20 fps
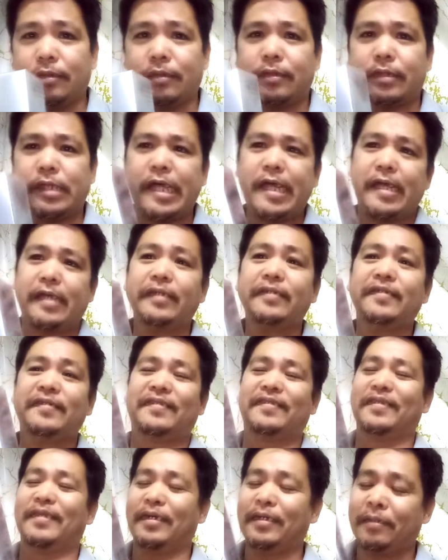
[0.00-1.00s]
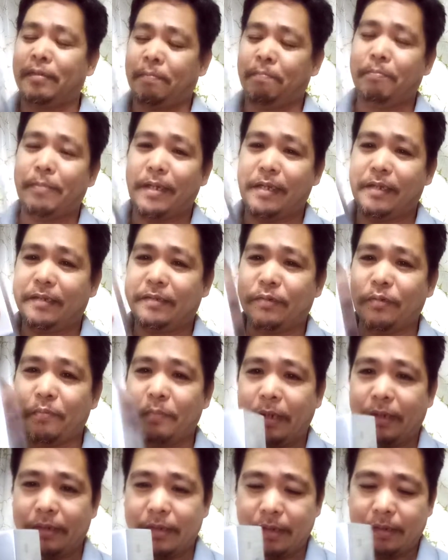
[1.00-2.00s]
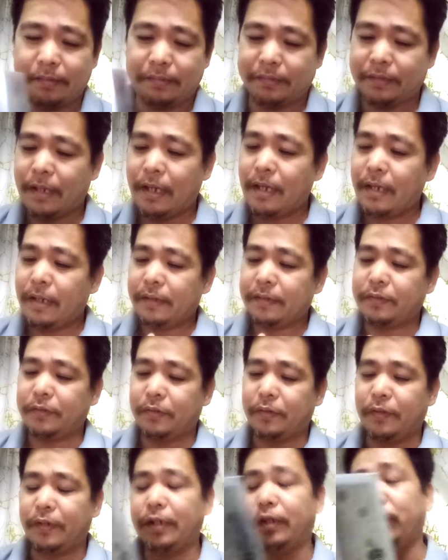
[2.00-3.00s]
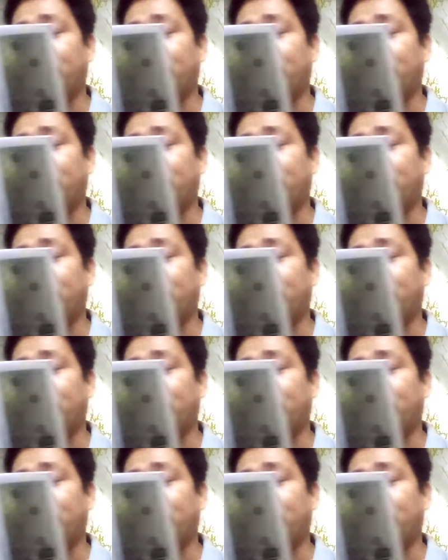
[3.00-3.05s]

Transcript: taste not based on my taste so ito